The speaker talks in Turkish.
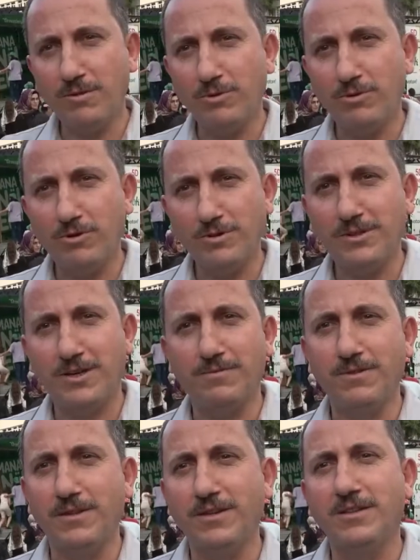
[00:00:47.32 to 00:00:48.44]
müdürlüğümüz
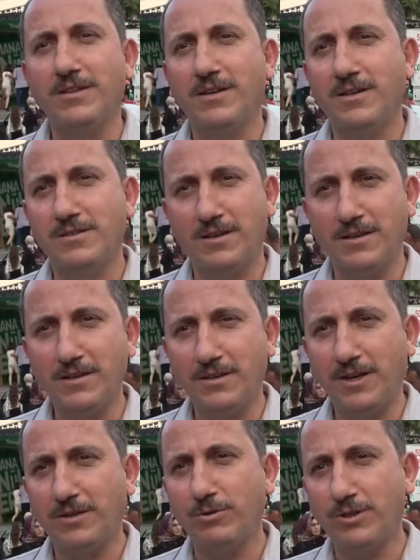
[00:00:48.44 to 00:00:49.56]
tarafından hazırlanan
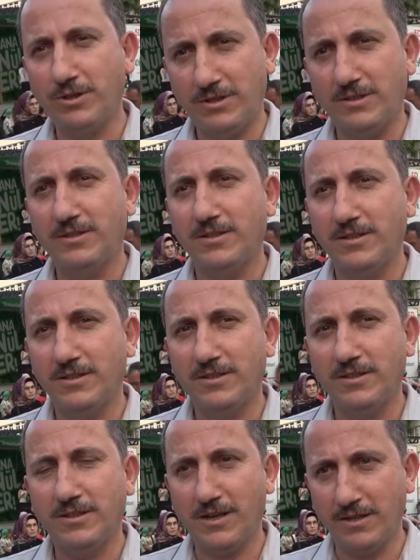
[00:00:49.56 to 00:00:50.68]
Teknotır e,
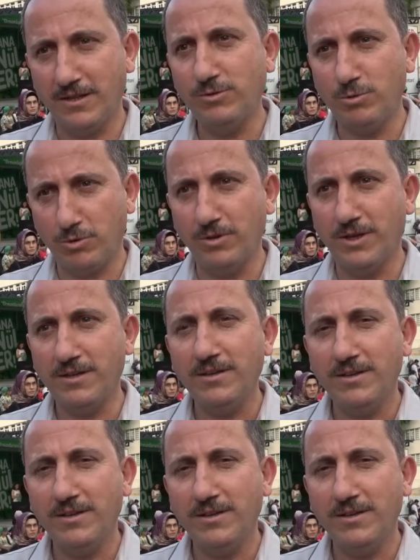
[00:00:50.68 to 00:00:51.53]
Karadeniz turunda.